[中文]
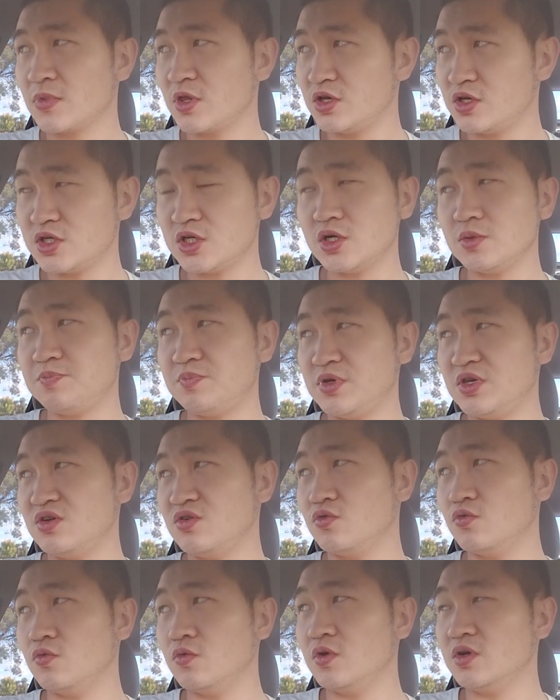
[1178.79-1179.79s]
就是比
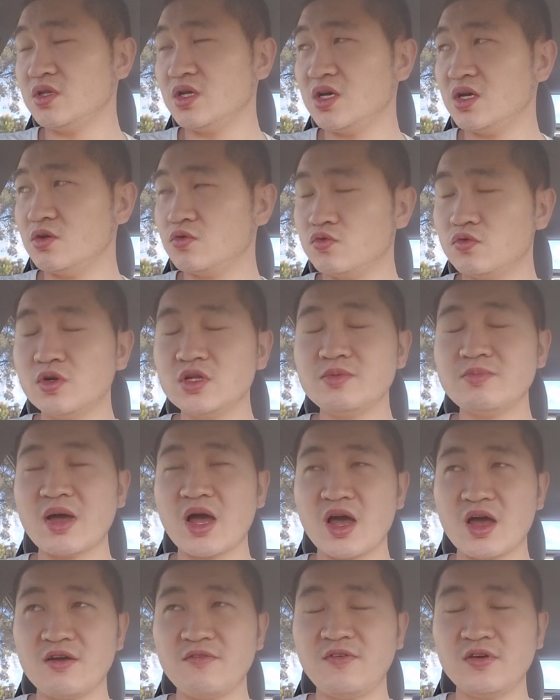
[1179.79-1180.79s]
国内，如果你
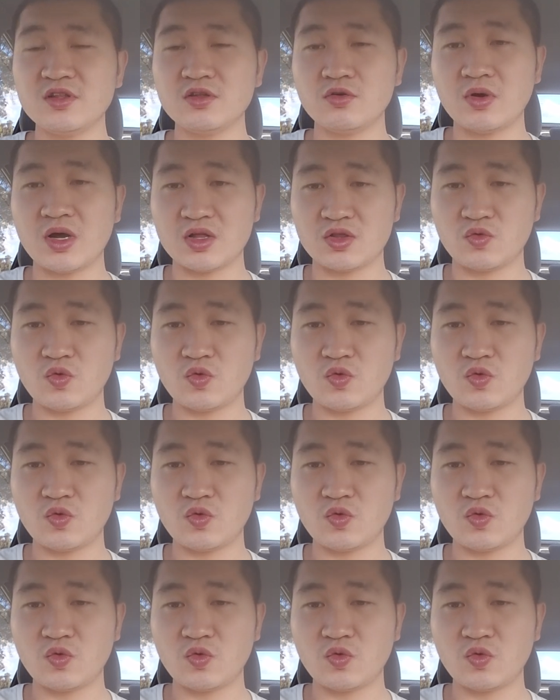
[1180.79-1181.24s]
买 iPhone 的话，